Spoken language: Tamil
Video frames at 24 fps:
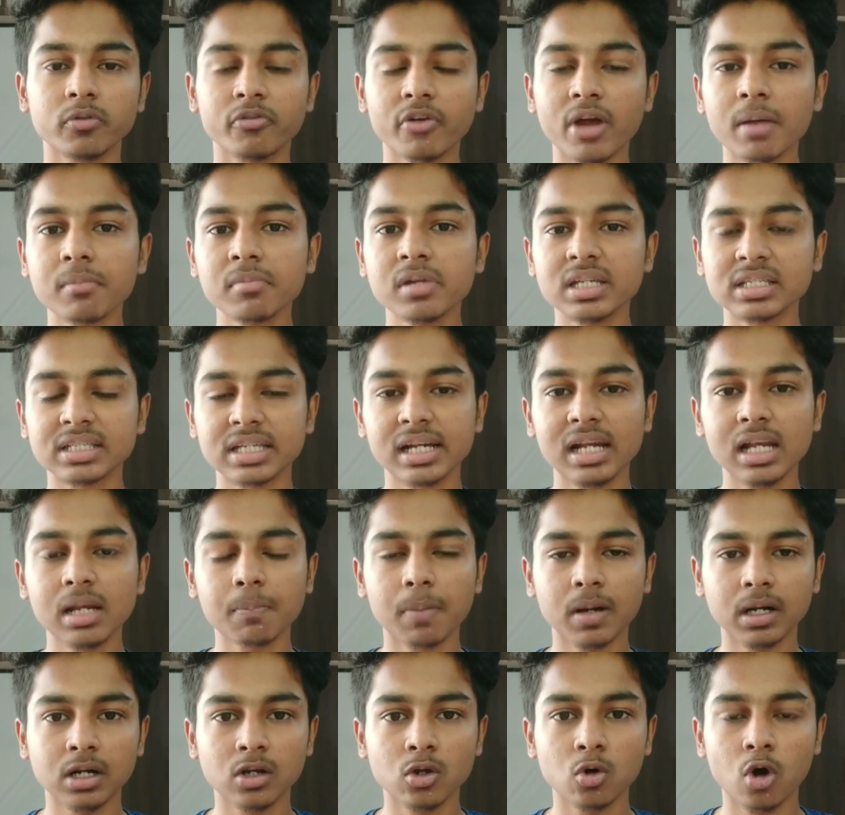ஃபேமிலி
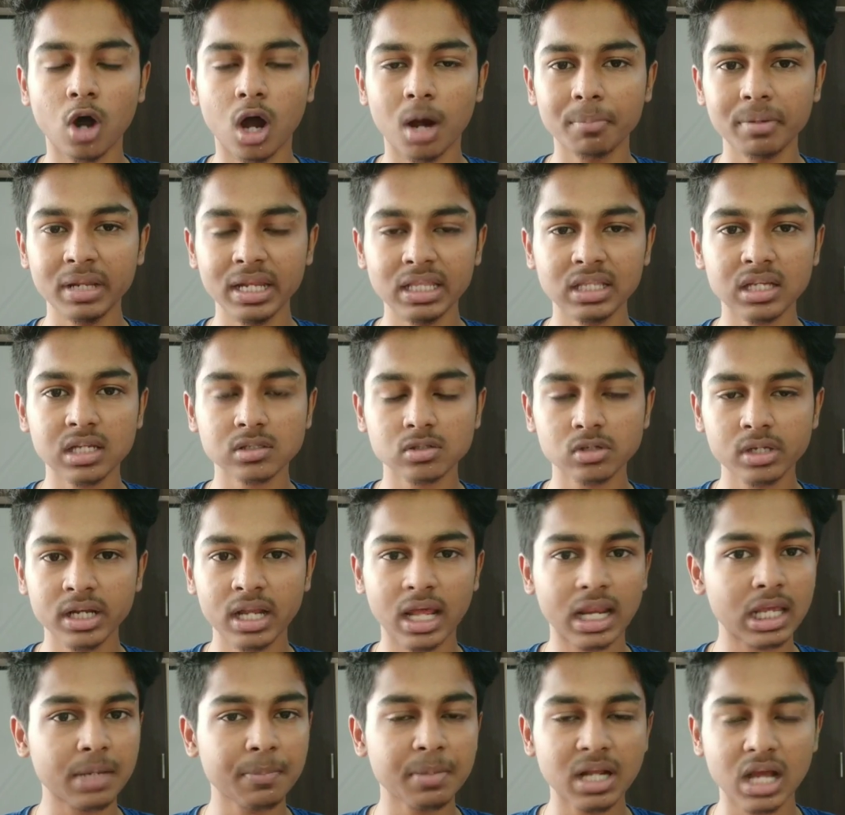செட்டில் பண்ணணும் அப்படின்னு தான் சொல்லி
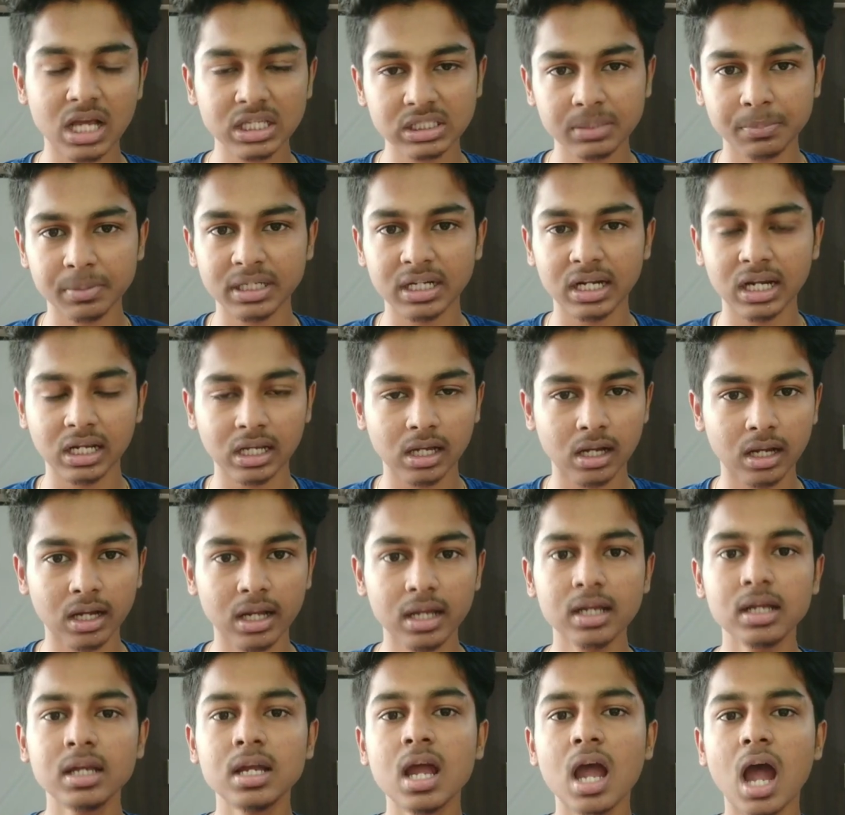நிறைய பேர் ஆசைப்பட்டு இருக்காங்க